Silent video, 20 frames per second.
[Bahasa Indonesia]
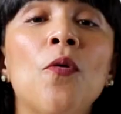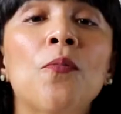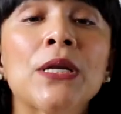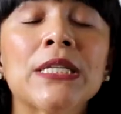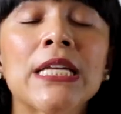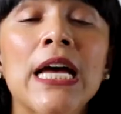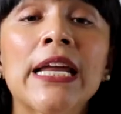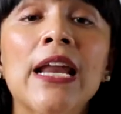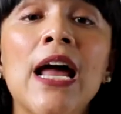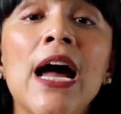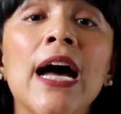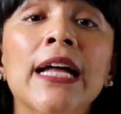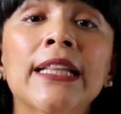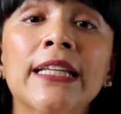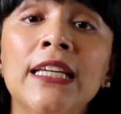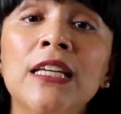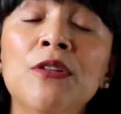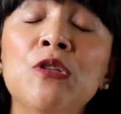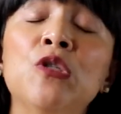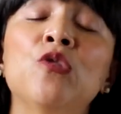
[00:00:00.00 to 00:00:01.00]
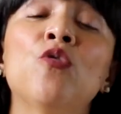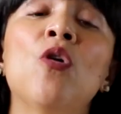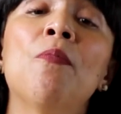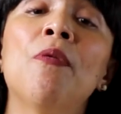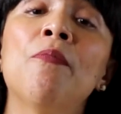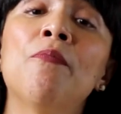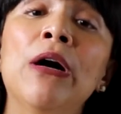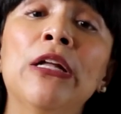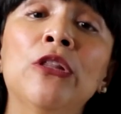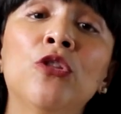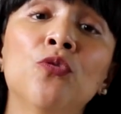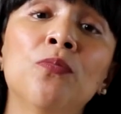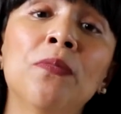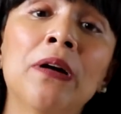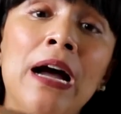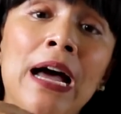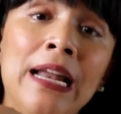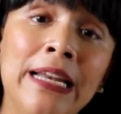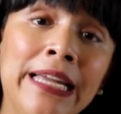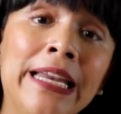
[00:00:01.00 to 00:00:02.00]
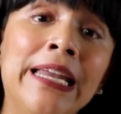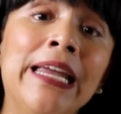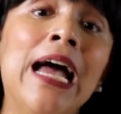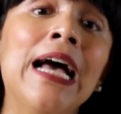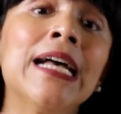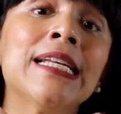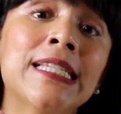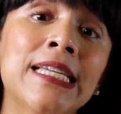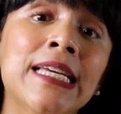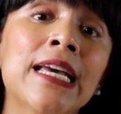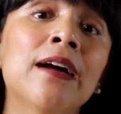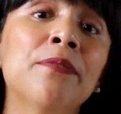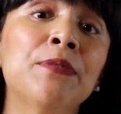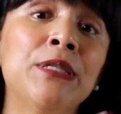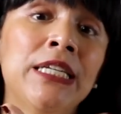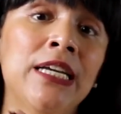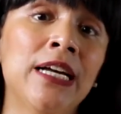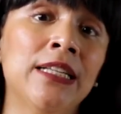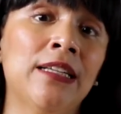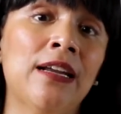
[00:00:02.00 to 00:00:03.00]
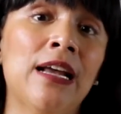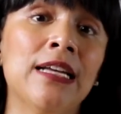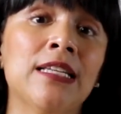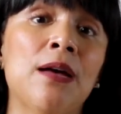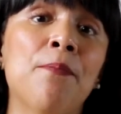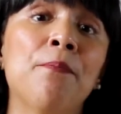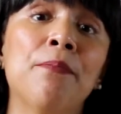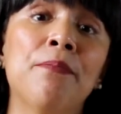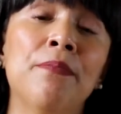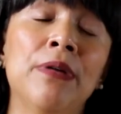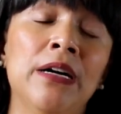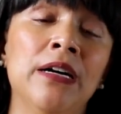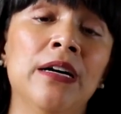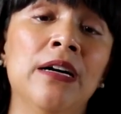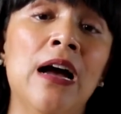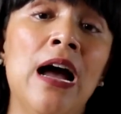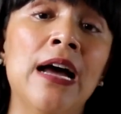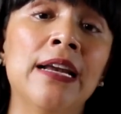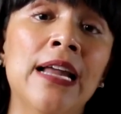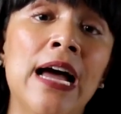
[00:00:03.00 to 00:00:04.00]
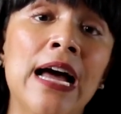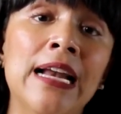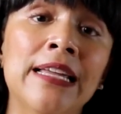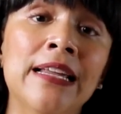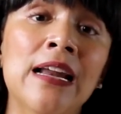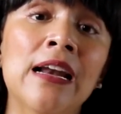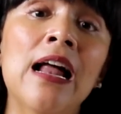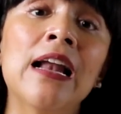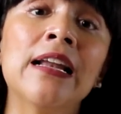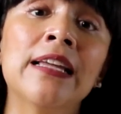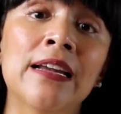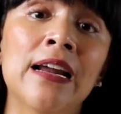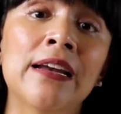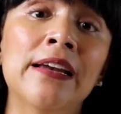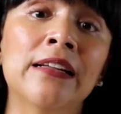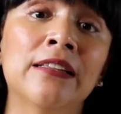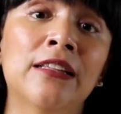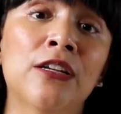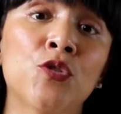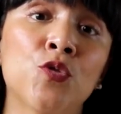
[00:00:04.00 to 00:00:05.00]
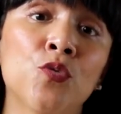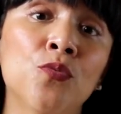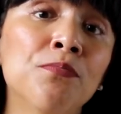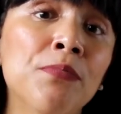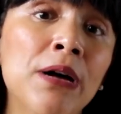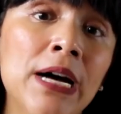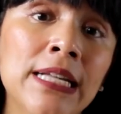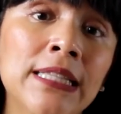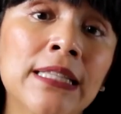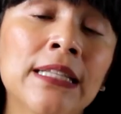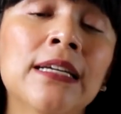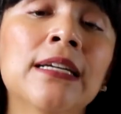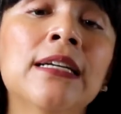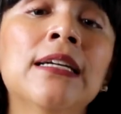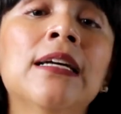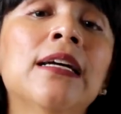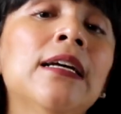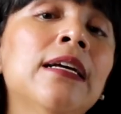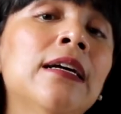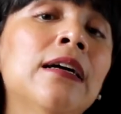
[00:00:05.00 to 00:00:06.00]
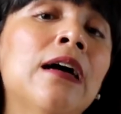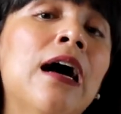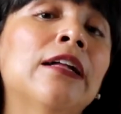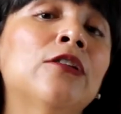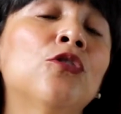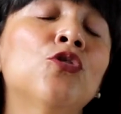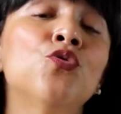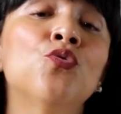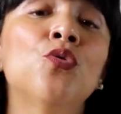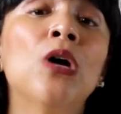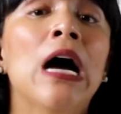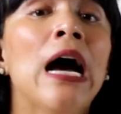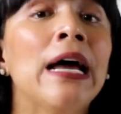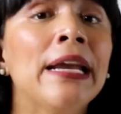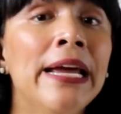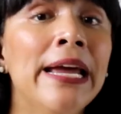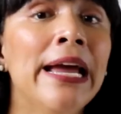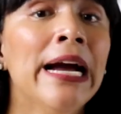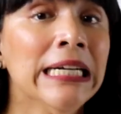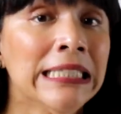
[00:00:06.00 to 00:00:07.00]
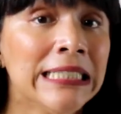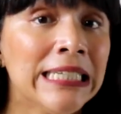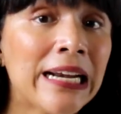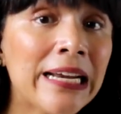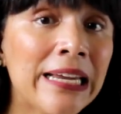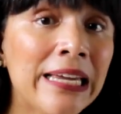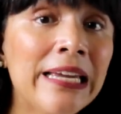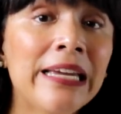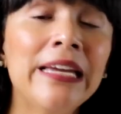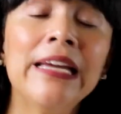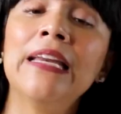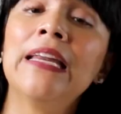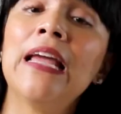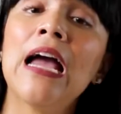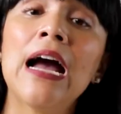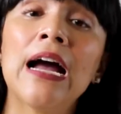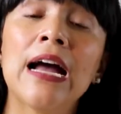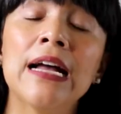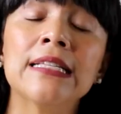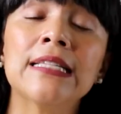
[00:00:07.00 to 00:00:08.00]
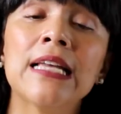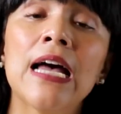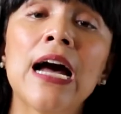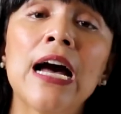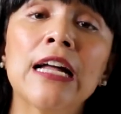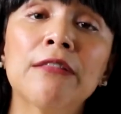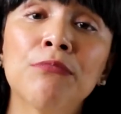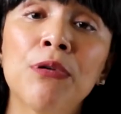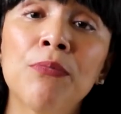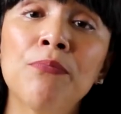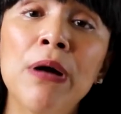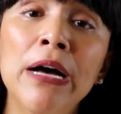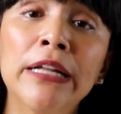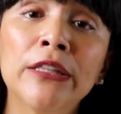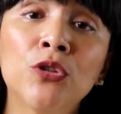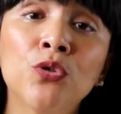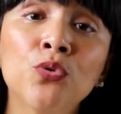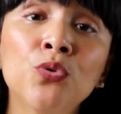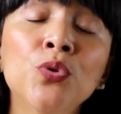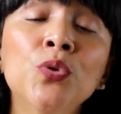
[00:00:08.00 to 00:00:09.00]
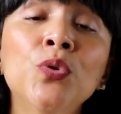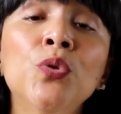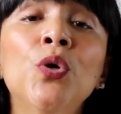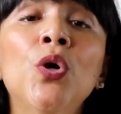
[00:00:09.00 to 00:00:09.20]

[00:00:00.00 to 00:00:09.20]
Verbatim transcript: kompres air hangat ini juga membantu mengaliri ASI yang jika terasa uh, ada aliran-aliran yang tersumbat atau juga ada yang nyeri, ini akan sangat membantu.